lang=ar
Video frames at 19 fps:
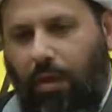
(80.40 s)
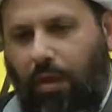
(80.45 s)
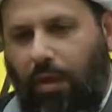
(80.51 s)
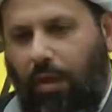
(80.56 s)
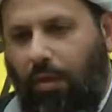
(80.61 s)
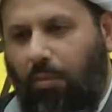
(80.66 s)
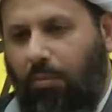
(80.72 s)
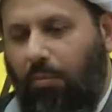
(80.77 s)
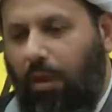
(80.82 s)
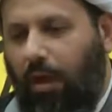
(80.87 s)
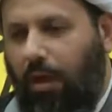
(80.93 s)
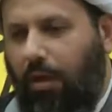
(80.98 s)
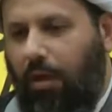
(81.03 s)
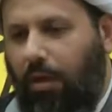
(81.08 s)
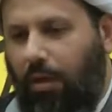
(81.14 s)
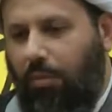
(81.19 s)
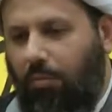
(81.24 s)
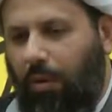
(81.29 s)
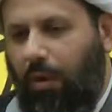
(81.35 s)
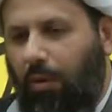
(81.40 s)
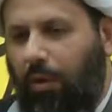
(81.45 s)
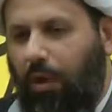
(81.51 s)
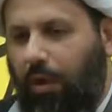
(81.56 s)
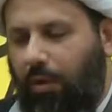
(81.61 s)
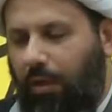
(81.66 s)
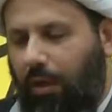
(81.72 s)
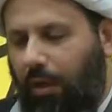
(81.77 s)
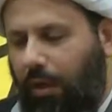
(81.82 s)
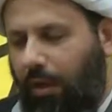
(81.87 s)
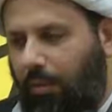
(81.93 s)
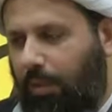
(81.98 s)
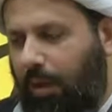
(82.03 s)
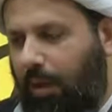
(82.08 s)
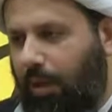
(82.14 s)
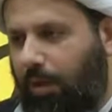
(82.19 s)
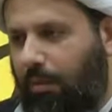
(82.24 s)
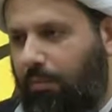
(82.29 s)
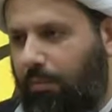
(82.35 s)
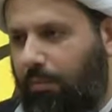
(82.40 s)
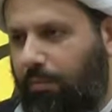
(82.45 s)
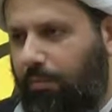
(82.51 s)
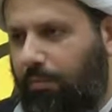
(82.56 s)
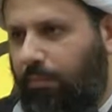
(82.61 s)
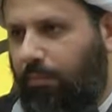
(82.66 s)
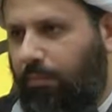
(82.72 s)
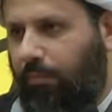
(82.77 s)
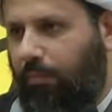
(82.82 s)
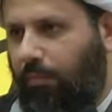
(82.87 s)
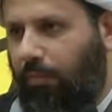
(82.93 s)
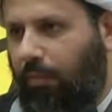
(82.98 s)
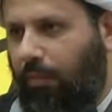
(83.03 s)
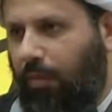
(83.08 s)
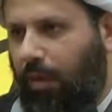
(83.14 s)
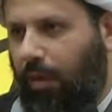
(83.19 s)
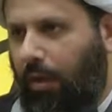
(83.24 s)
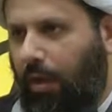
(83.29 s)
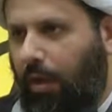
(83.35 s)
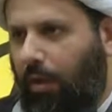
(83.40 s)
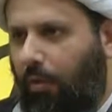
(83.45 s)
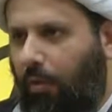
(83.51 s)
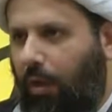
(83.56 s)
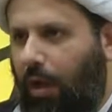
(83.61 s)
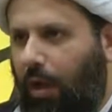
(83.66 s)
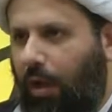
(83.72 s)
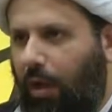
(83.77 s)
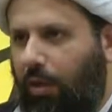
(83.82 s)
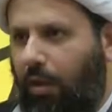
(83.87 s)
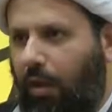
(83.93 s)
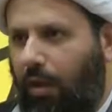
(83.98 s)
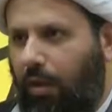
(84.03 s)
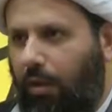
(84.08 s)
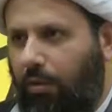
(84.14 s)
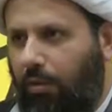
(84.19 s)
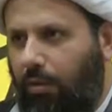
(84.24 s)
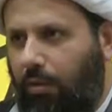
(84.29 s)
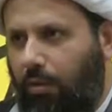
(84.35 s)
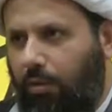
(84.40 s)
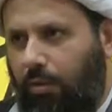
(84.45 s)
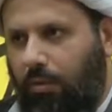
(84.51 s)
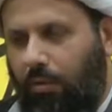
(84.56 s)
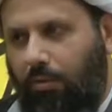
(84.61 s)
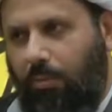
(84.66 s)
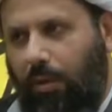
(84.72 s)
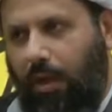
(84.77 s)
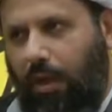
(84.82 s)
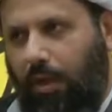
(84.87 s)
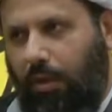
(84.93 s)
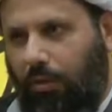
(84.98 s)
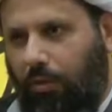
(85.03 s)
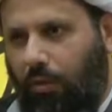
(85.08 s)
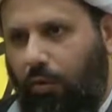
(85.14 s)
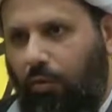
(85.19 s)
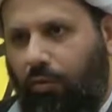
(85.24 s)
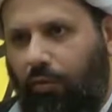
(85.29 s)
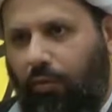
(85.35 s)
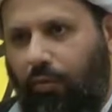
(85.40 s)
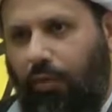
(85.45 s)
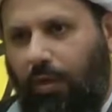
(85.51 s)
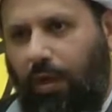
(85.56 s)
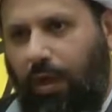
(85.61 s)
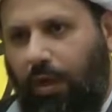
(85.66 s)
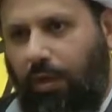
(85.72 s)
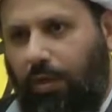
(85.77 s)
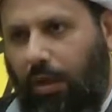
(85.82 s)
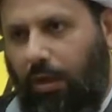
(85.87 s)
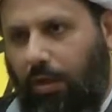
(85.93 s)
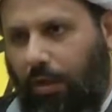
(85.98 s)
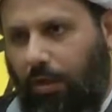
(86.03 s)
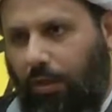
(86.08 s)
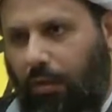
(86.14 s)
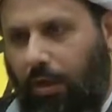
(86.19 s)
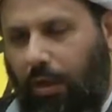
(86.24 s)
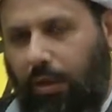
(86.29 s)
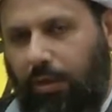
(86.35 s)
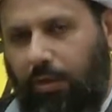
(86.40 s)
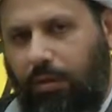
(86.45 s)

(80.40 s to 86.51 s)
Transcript: من مولد الإمام وهذا كله معروف لدى الإخوان